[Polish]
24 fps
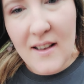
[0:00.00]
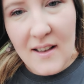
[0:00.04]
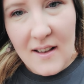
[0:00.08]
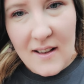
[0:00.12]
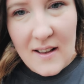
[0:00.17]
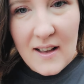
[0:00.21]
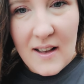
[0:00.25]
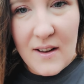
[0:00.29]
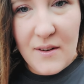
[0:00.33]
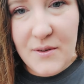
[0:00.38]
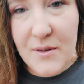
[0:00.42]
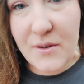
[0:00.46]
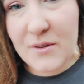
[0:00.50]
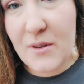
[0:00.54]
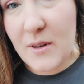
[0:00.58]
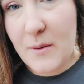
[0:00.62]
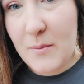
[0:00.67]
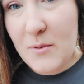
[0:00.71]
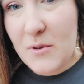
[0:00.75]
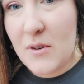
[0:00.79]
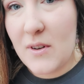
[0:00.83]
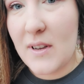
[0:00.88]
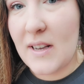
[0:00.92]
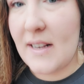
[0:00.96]
A już sobie
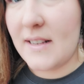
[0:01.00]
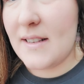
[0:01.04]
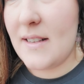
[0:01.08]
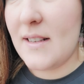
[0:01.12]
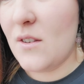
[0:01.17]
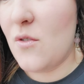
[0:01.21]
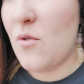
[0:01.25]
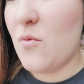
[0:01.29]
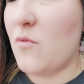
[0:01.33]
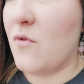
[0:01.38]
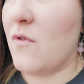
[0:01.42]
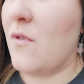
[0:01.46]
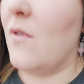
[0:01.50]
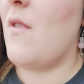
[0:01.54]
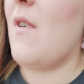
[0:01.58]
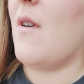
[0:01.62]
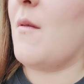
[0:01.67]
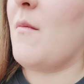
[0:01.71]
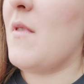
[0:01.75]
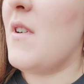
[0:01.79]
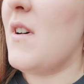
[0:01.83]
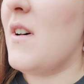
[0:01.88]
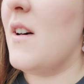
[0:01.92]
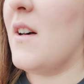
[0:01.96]
przy okazji
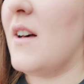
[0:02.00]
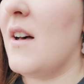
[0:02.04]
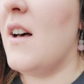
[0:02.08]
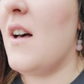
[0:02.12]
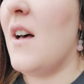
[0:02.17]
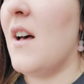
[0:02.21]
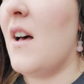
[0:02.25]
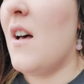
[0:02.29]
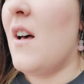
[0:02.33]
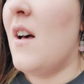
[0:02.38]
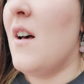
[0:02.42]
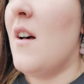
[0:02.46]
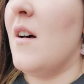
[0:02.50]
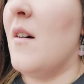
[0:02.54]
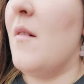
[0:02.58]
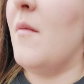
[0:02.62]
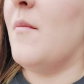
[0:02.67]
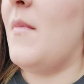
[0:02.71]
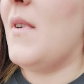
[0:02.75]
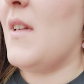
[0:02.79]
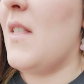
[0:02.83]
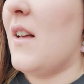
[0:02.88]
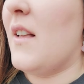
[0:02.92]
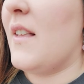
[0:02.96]
umówiłam
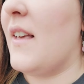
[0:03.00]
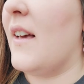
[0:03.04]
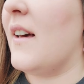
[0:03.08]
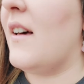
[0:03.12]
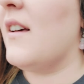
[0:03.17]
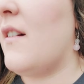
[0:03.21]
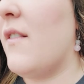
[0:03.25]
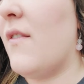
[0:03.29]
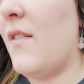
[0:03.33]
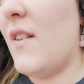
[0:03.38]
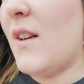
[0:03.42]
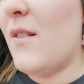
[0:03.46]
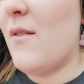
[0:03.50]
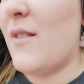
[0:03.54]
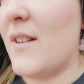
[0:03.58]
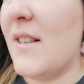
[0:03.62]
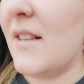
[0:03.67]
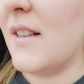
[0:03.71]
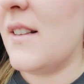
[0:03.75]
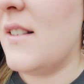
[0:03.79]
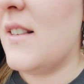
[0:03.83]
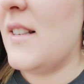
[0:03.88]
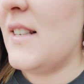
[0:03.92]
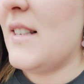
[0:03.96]
badania krwi i
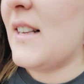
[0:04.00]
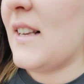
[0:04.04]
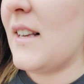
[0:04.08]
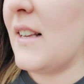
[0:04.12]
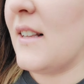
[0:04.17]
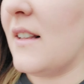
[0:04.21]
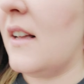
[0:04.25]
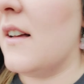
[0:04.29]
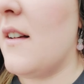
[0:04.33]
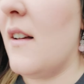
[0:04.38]
właśnie dzisiaj idę